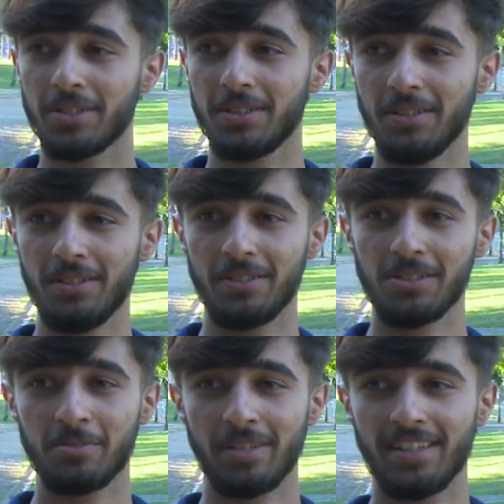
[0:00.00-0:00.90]

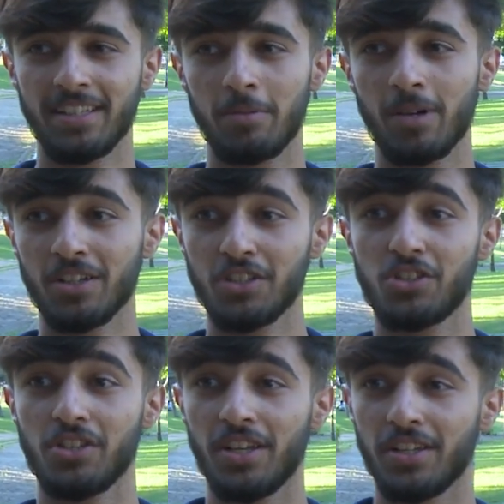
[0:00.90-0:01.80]
gülüş bir de
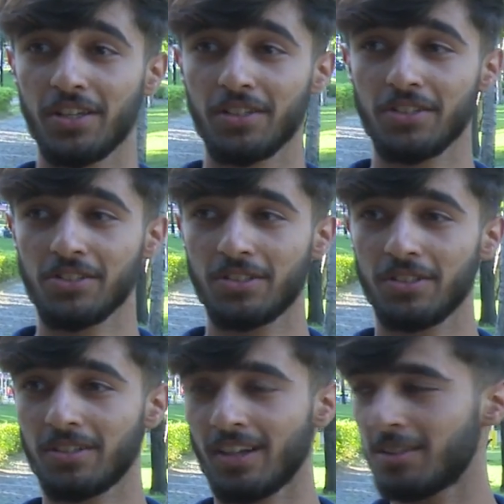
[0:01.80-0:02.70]
bakış yine
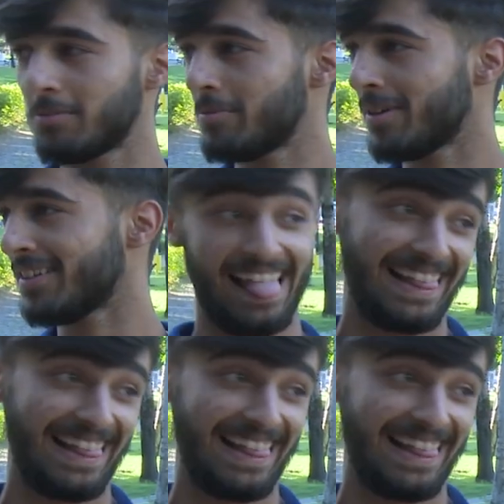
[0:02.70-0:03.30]
düştü kalbime